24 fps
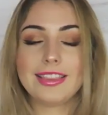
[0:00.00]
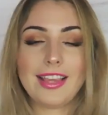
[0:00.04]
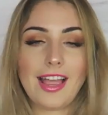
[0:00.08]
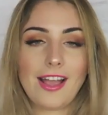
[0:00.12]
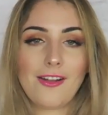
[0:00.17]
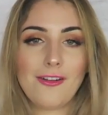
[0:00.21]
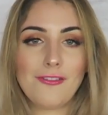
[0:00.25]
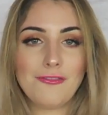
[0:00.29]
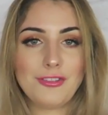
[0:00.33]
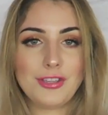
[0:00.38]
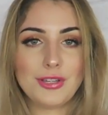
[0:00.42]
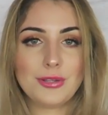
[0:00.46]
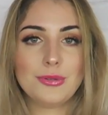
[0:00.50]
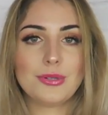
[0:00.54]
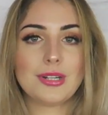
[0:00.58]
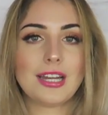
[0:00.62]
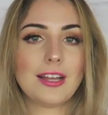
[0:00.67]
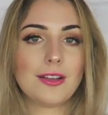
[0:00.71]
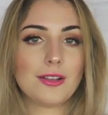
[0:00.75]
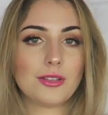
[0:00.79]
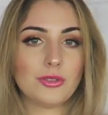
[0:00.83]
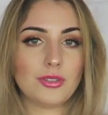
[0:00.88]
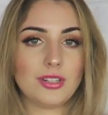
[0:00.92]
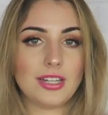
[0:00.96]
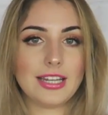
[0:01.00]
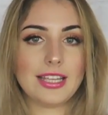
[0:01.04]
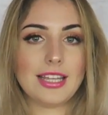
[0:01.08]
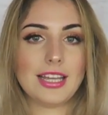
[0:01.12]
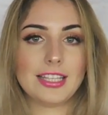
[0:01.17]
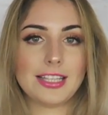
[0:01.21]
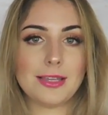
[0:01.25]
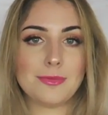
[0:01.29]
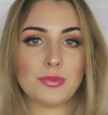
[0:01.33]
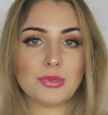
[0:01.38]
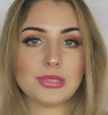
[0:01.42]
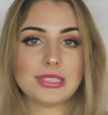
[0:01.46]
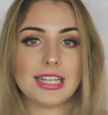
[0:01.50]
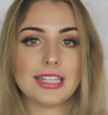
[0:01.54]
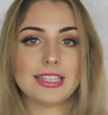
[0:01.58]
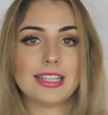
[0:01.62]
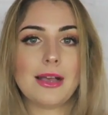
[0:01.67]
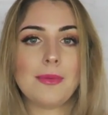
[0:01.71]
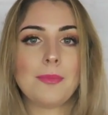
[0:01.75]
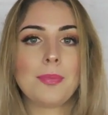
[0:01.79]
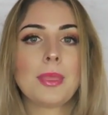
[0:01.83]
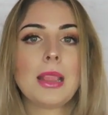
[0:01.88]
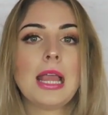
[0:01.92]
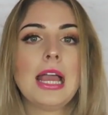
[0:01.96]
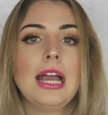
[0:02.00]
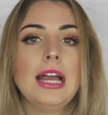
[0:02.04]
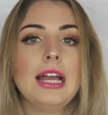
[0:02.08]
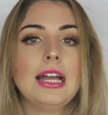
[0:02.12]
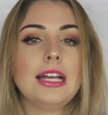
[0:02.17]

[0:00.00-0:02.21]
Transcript: taką figurę, której ja nie posiadam.